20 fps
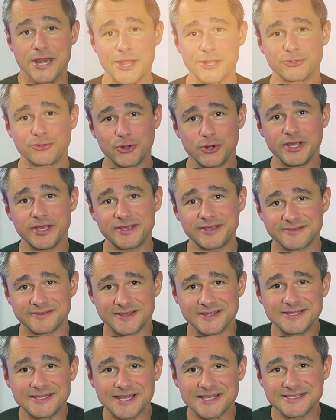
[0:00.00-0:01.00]
Natürlich
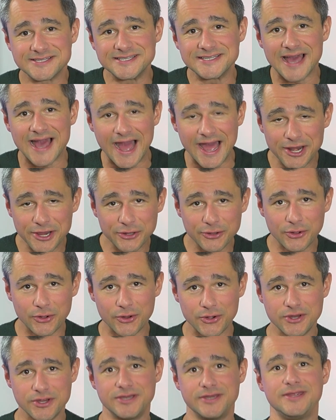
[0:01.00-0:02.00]
sind das nicht alle
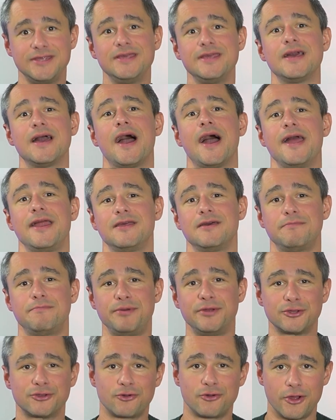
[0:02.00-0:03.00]
Gründe, die eine
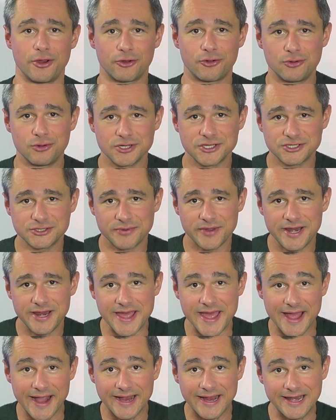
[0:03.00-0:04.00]
Bitcoin-Kursrally
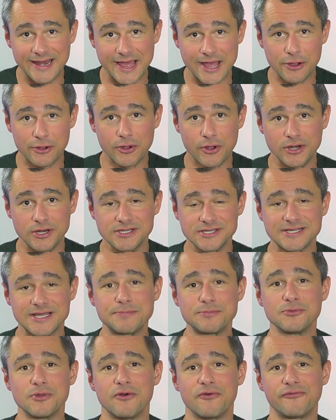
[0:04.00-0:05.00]
erklären können. Es
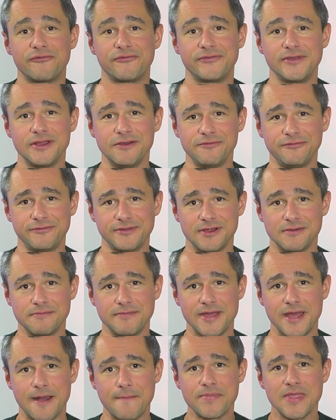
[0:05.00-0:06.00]
gibt noch viel, viel
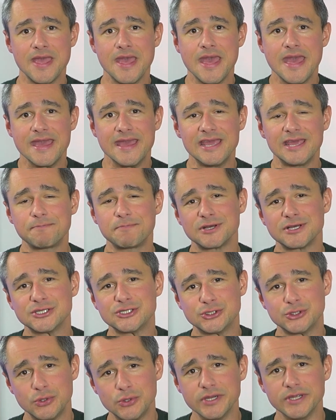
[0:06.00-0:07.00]
mehr. Ich
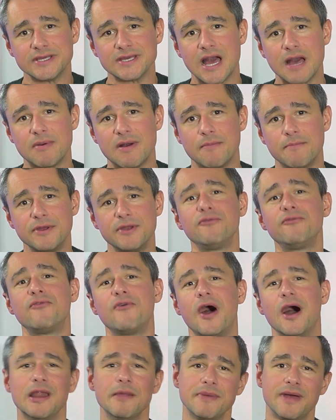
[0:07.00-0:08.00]
persönlich aber bin
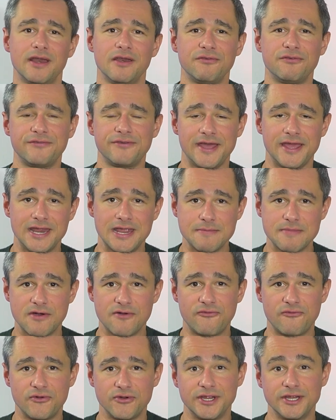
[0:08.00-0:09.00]
vor allem ein Fan immer
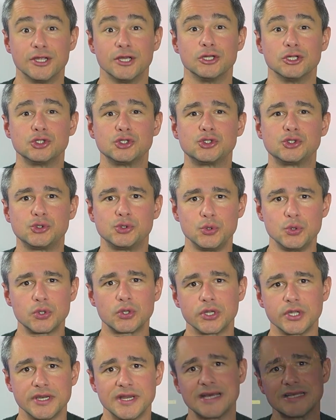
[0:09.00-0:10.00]
von den Zyklen,